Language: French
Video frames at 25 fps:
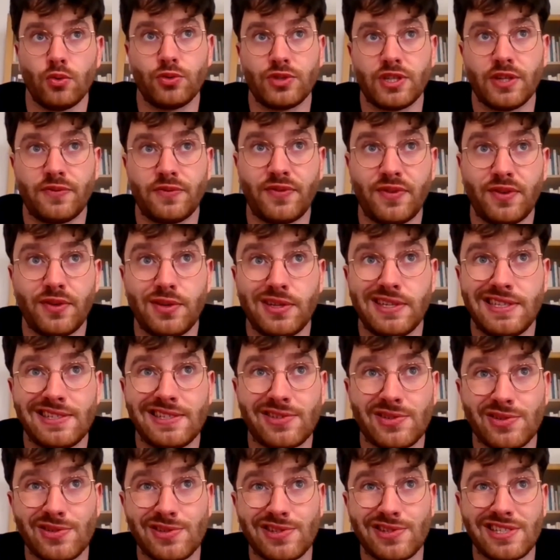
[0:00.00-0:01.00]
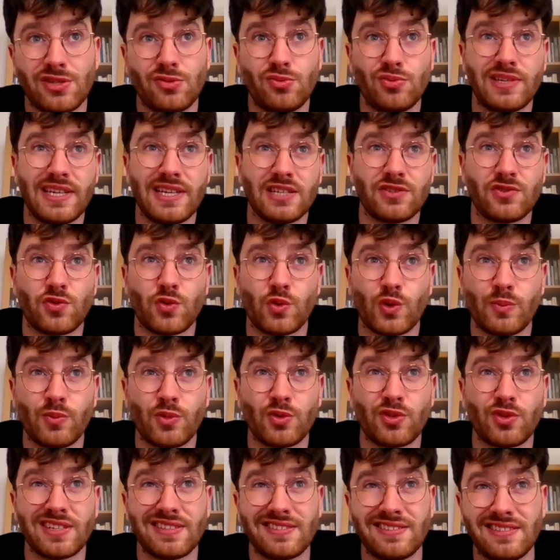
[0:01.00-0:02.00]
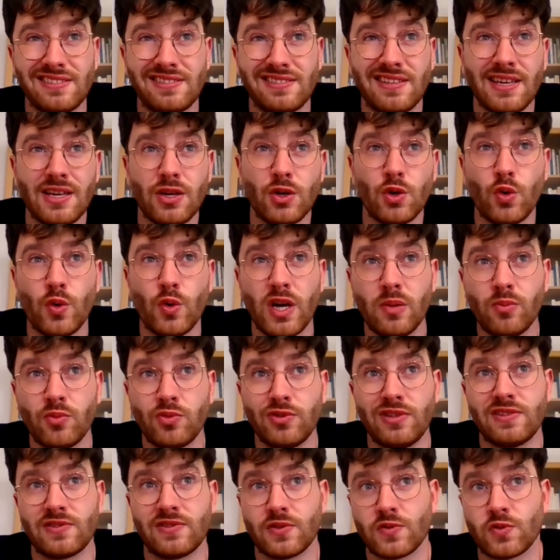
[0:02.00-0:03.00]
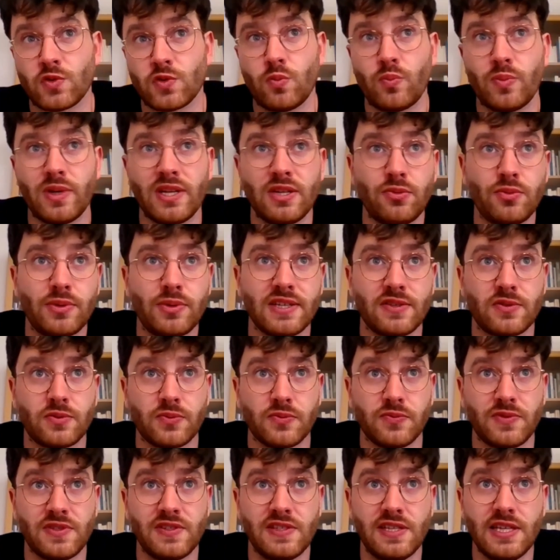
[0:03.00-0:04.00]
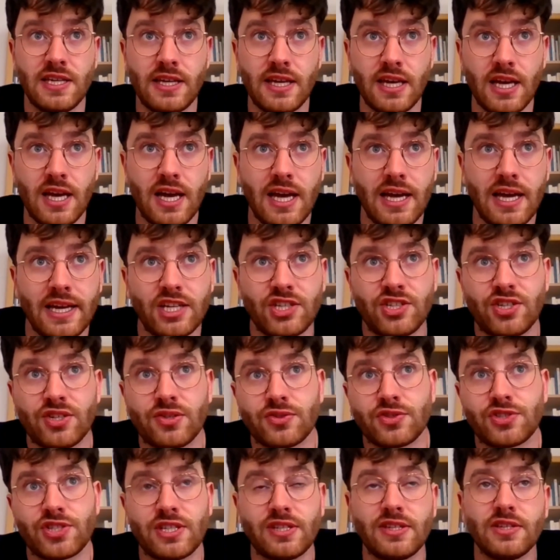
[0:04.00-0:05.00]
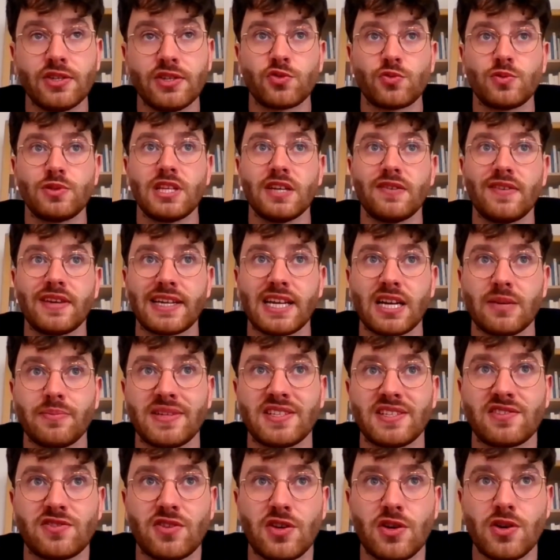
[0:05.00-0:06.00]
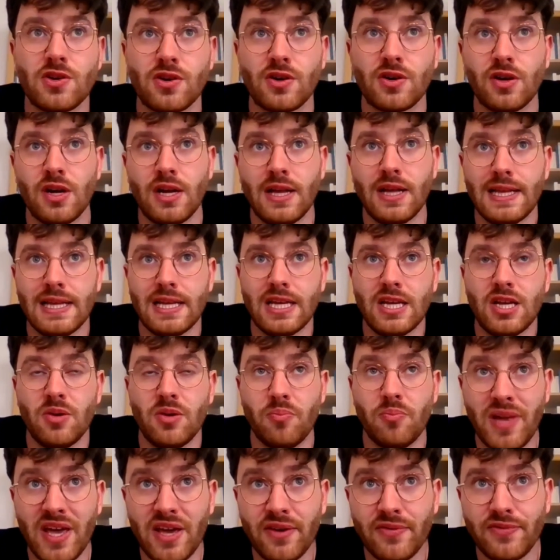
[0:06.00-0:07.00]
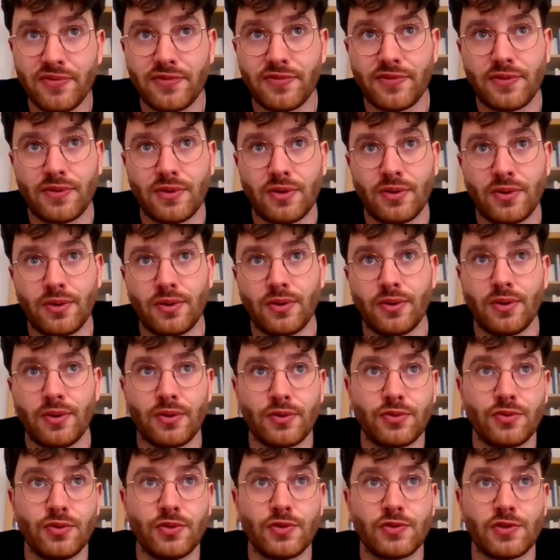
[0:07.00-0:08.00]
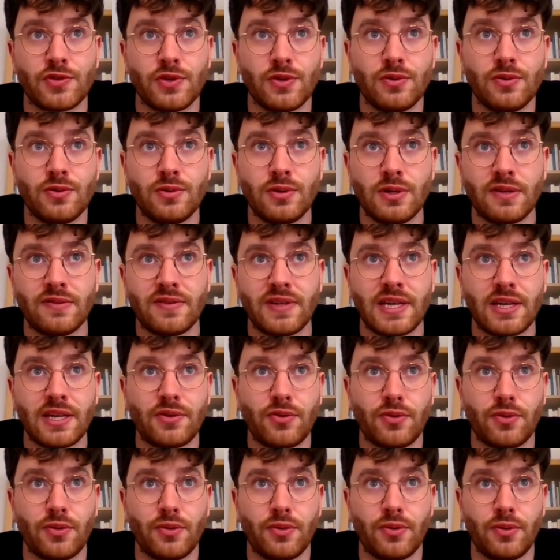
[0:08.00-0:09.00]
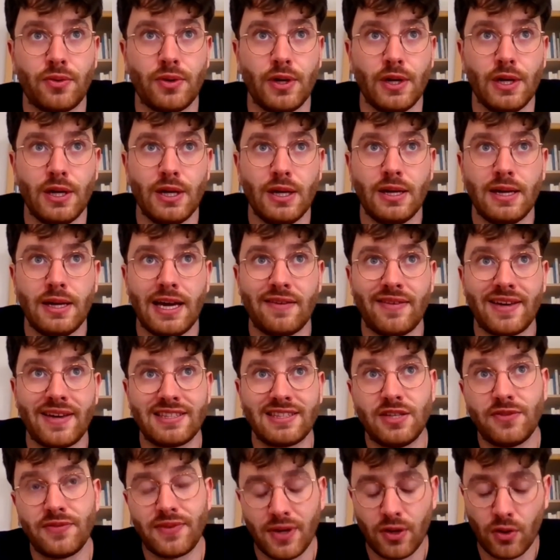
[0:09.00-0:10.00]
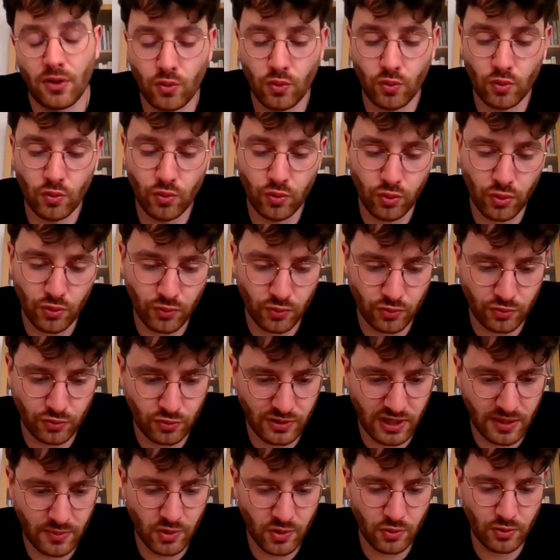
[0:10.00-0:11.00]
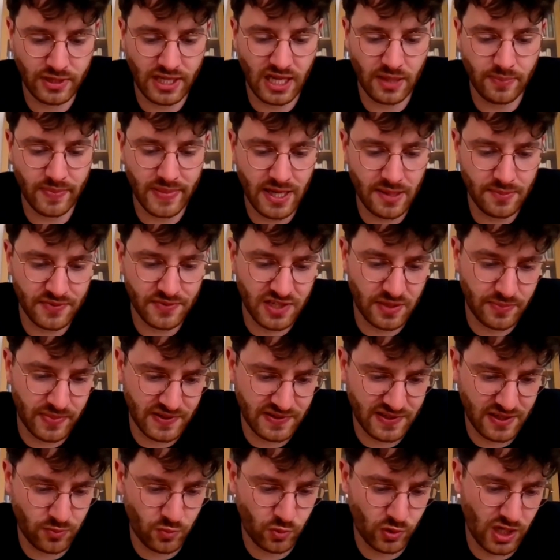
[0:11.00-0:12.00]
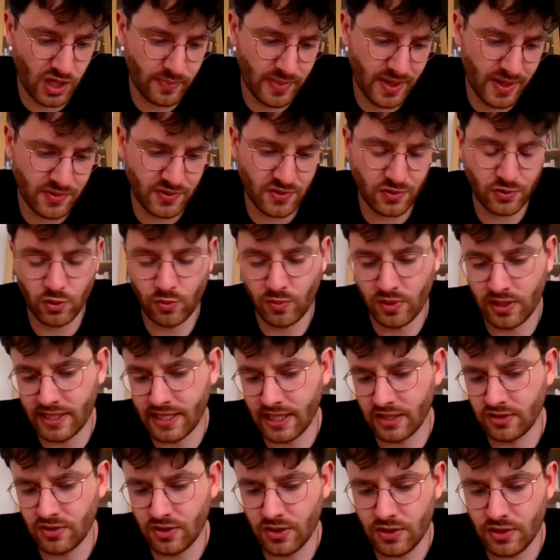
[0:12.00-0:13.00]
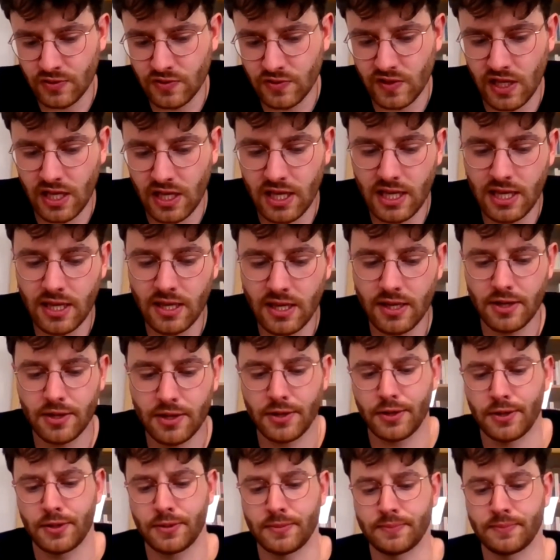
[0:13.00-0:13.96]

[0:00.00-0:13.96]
où j'ai fait une licence éducation et motricité, EM licence EP, éducation physique. Et j'ai enchaîné ensuite avec un master MEF euh, en deux ans, avec, avec différents concours, donc notamment le CAPEPS. J'ai passé mon CAPEPS en 2014 et